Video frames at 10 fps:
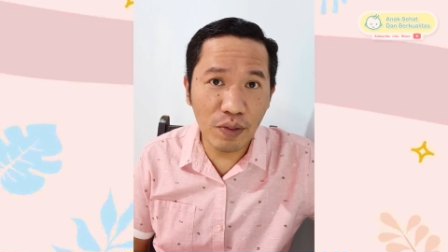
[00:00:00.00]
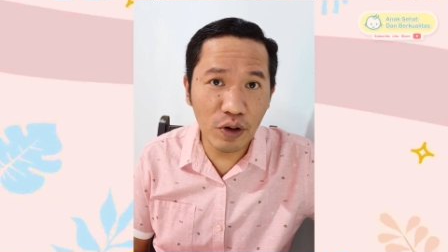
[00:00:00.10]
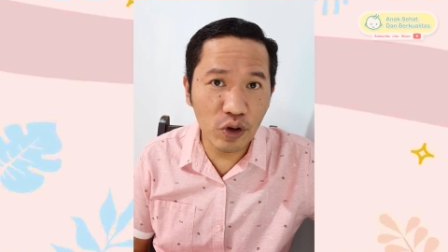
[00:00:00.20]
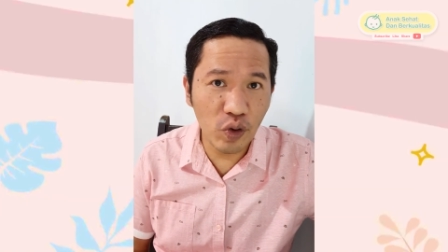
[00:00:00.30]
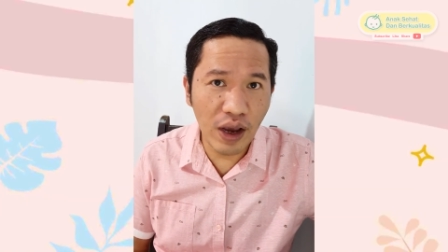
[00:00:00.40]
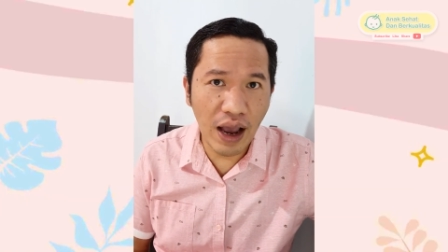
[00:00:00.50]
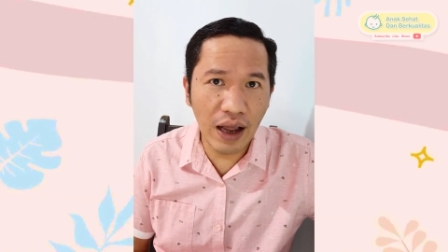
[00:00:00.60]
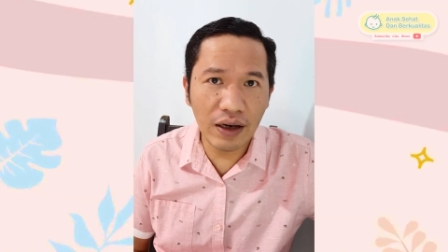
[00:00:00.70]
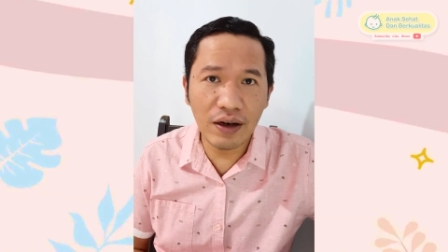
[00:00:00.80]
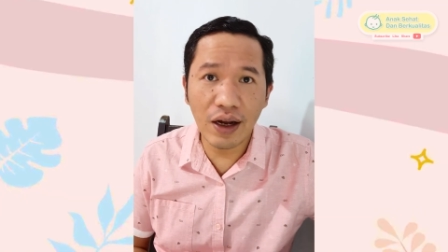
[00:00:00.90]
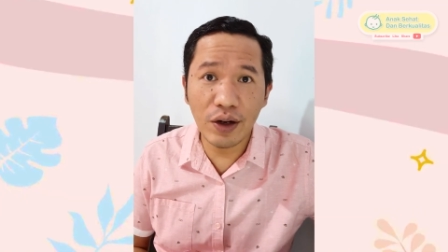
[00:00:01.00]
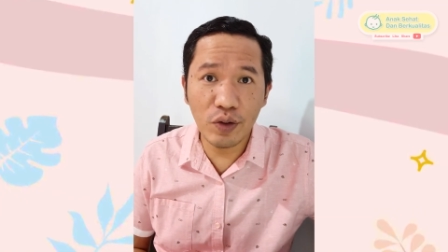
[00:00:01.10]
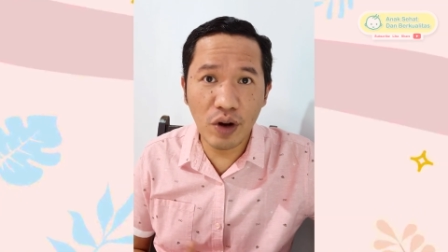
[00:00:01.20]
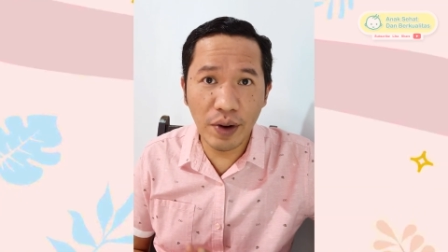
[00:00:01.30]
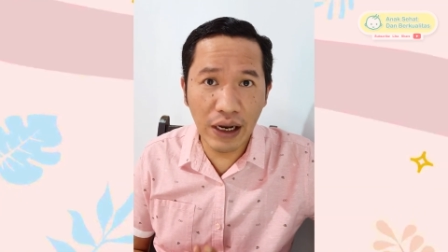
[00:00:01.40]
Menyusui ada
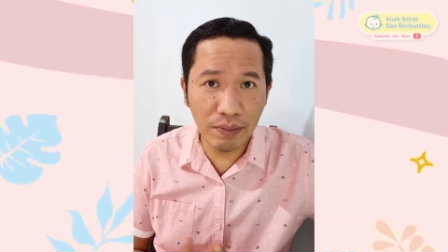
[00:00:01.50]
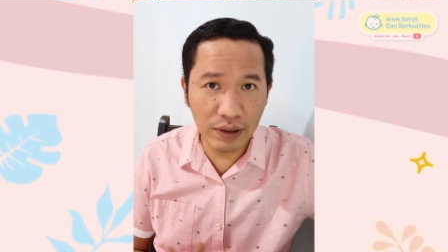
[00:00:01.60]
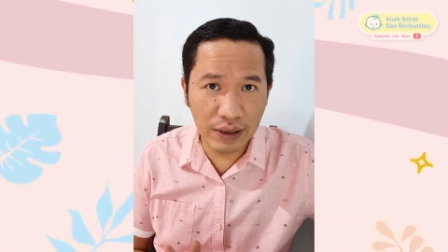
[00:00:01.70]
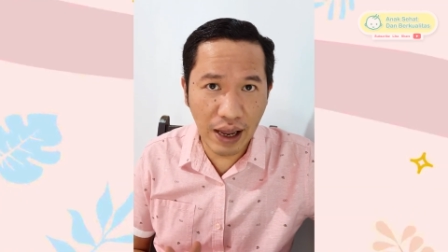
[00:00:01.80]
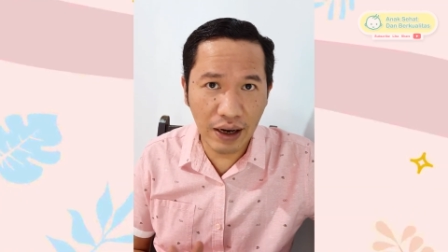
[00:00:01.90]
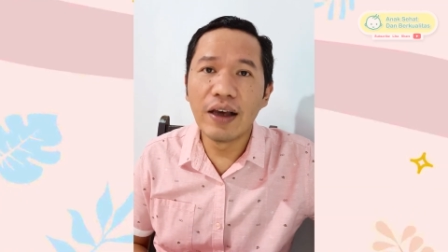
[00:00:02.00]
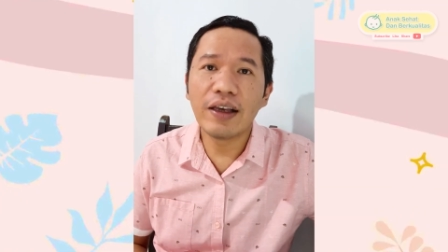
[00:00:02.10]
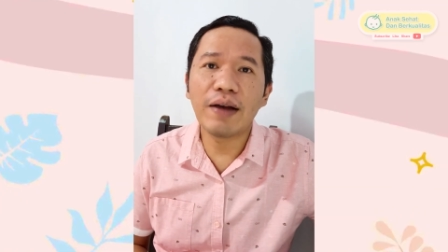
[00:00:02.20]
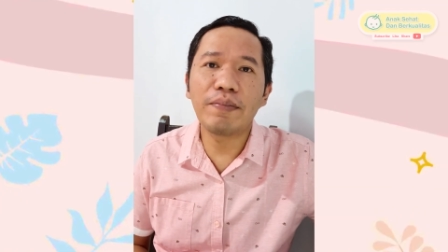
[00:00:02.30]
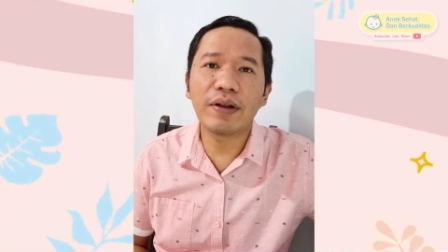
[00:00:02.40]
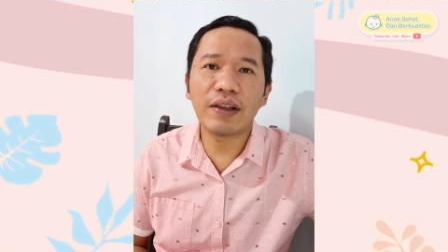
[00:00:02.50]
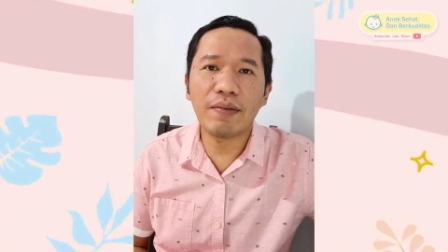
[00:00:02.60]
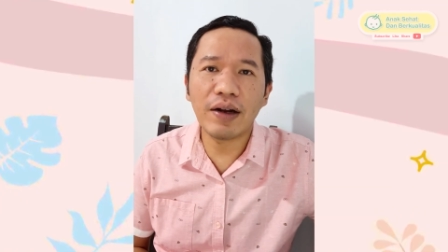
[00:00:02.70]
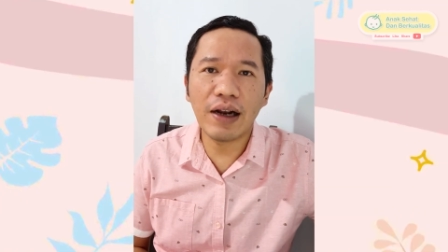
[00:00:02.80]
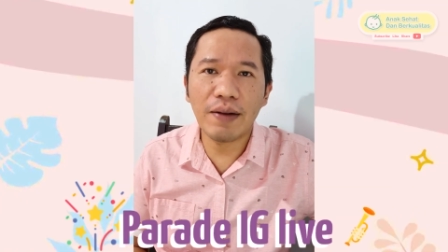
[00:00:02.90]
dua bagian besar. Yang
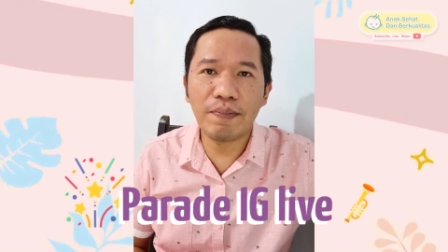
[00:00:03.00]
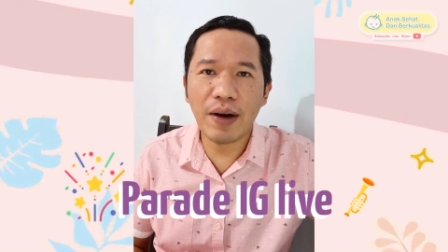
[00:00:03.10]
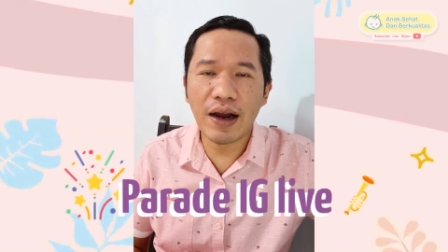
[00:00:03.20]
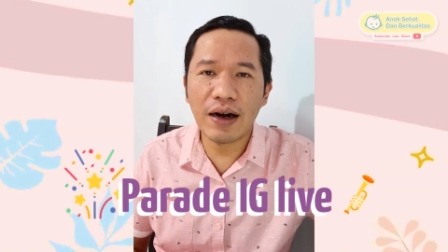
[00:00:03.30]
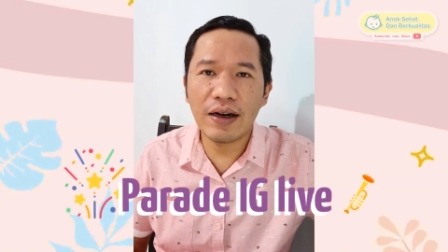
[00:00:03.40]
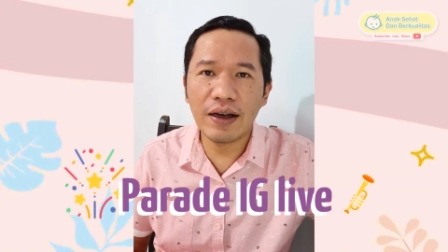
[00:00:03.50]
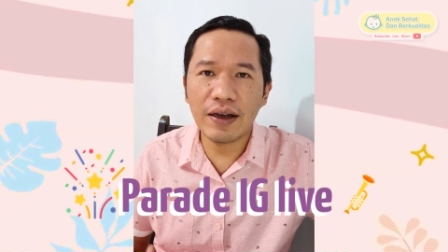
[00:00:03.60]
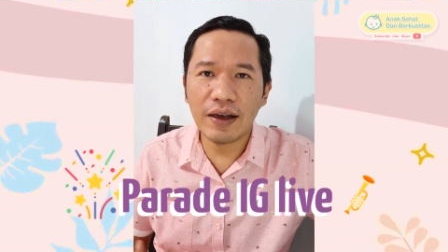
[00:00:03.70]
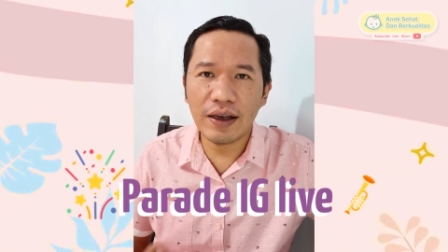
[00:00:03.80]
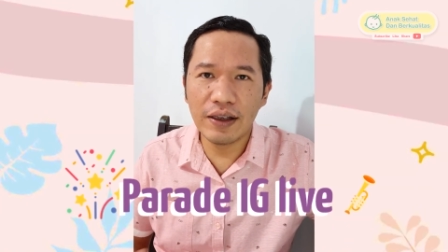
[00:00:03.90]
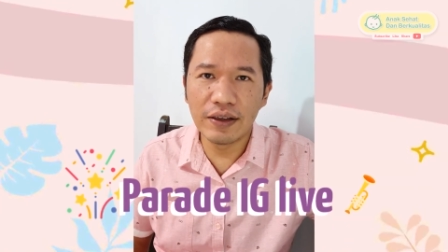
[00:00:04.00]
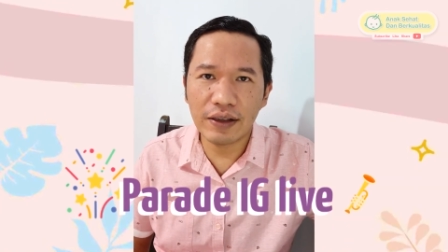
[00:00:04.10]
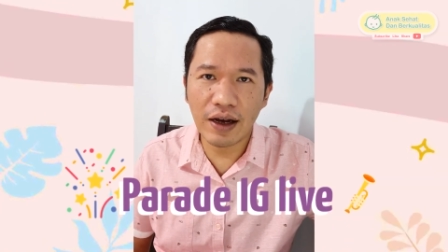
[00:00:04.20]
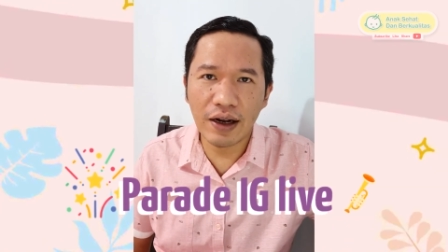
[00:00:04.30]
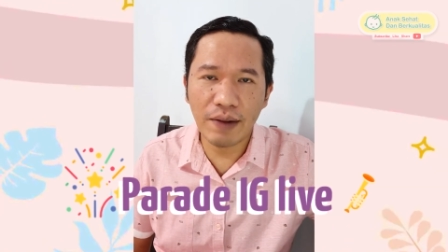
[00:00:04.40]
pertama adalah parade
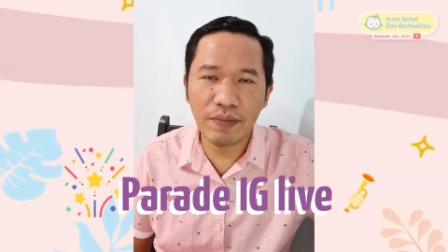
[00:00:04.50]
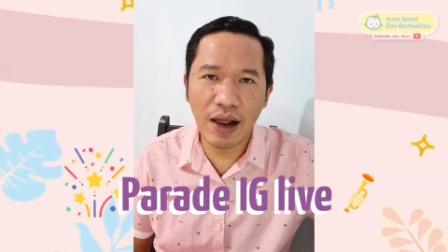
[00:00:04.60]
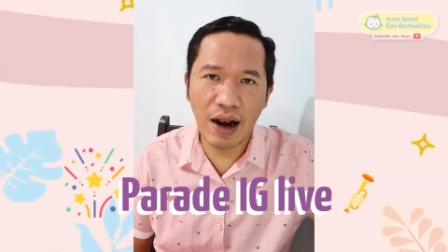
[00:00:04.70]
Instagram